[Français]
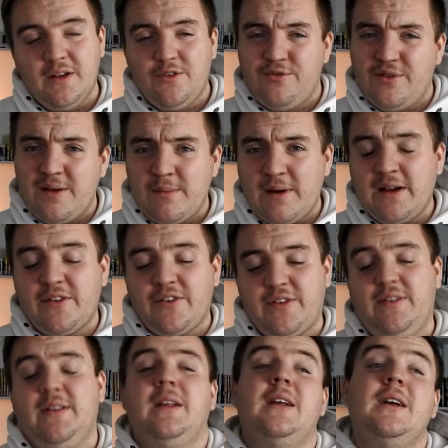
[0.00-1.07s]
fin
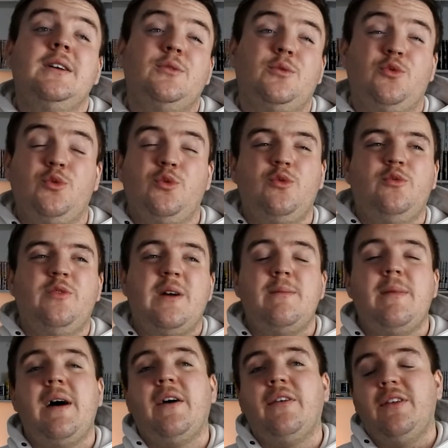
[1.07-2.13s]
mars, du coup fin
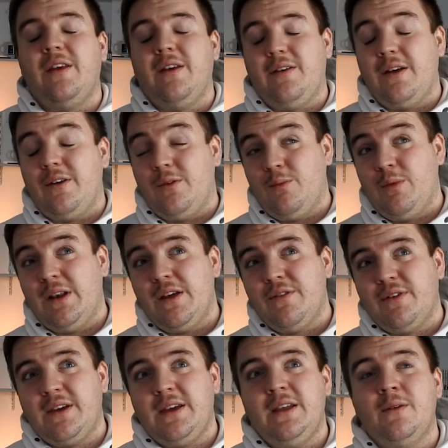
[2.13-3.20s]
mars et mois
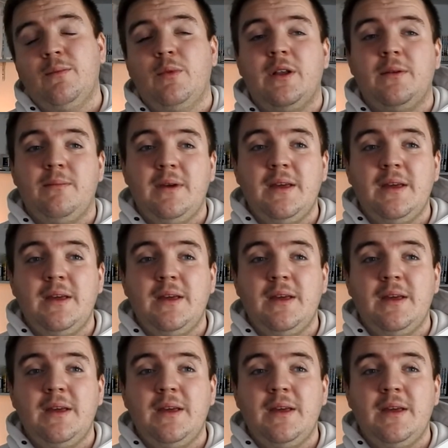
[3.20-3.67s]
d'avril, mois de